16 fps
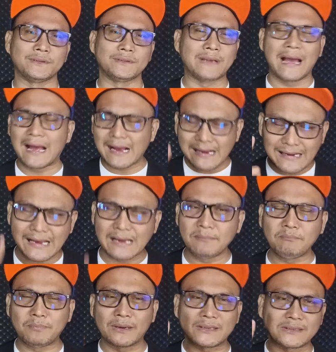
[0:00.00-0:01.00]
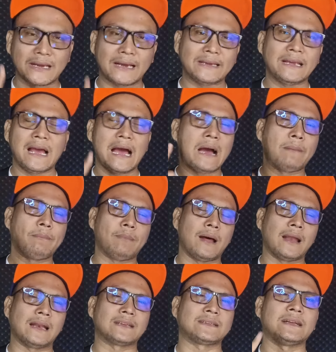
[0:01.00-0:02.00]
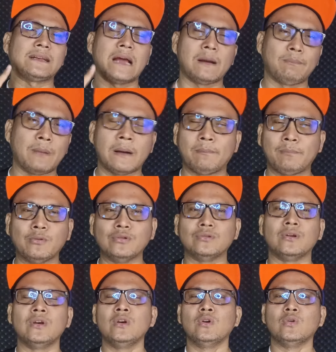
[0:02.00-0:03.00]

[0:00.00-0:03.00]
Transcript: Jangan percaya alasan apapun